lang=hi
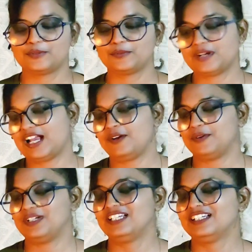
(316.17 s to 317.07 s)

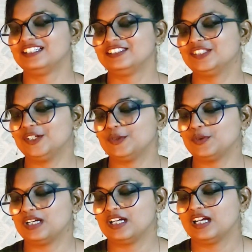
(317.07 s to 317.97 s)
Wow. So,
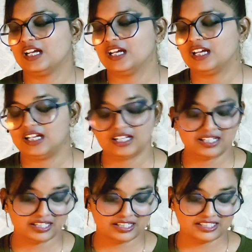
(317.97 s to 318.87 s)

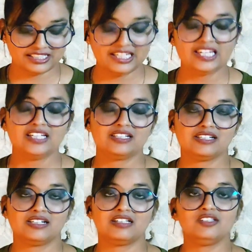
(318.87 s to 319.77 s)
आ, ये एक
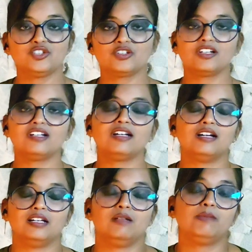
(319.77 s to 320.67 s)
कल्चरल
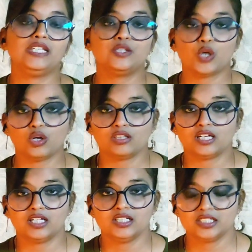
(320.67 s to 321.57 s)
हल्बी सॉन्ग
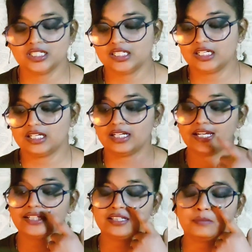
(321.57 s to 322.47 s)
था ठीक है
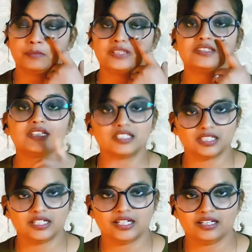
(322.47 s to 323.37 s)
लाइक बस्तर
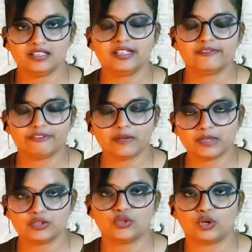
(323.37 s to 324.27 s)
ज़िले का
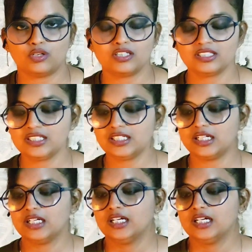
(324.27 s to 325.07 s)
फेमस सॉन्ग ठीक है